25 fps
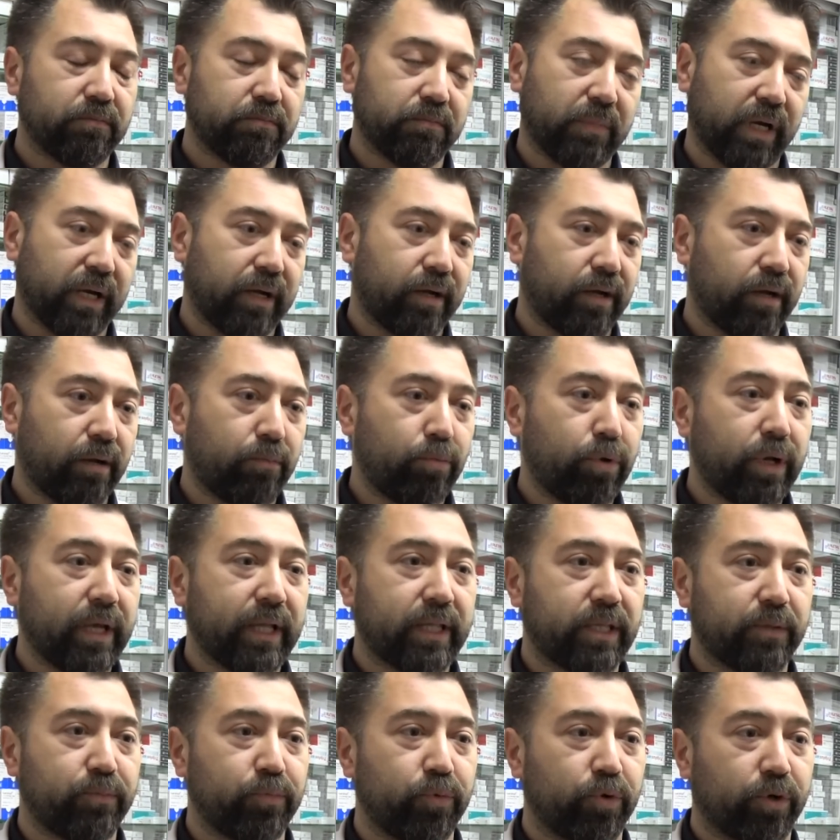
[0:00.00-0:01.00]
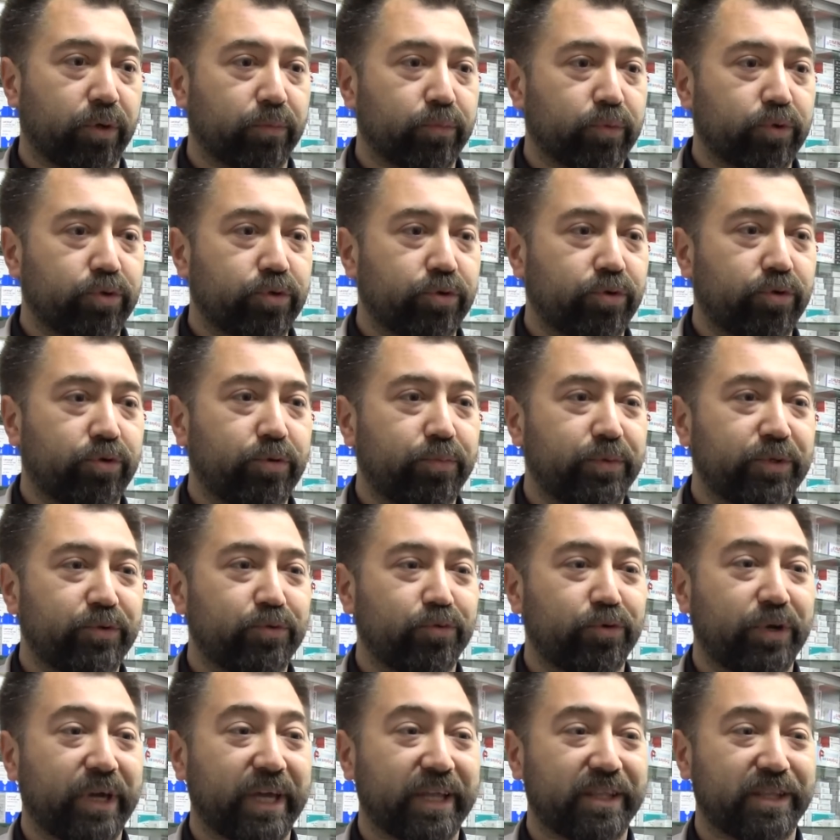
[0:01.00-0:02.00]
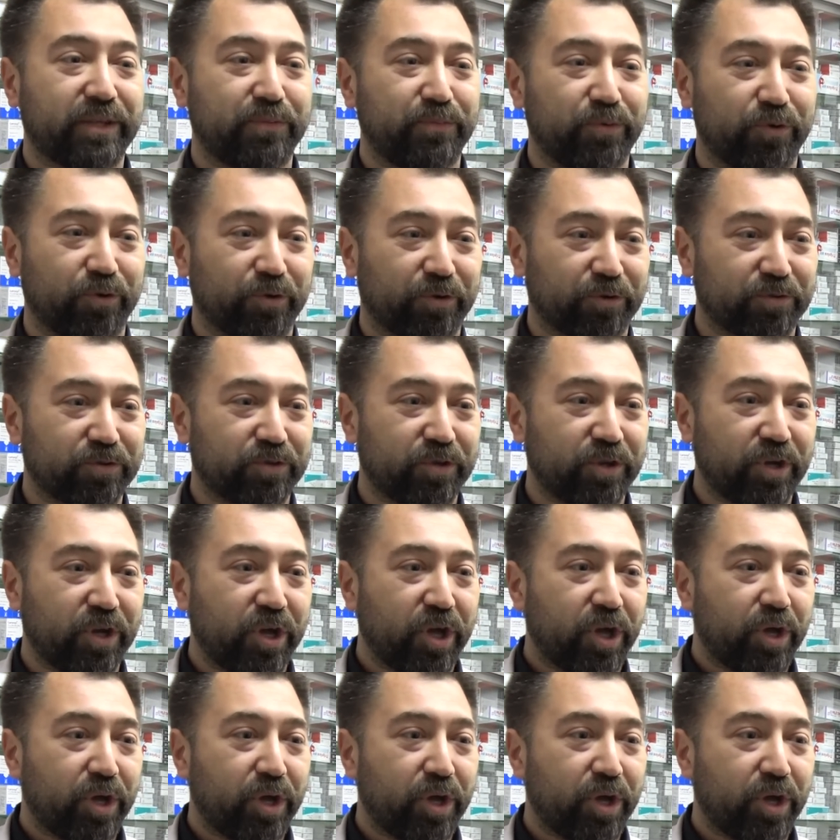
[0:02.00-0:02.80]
ben kabul etmiyorum. Çünkü biz üretmiyoruz.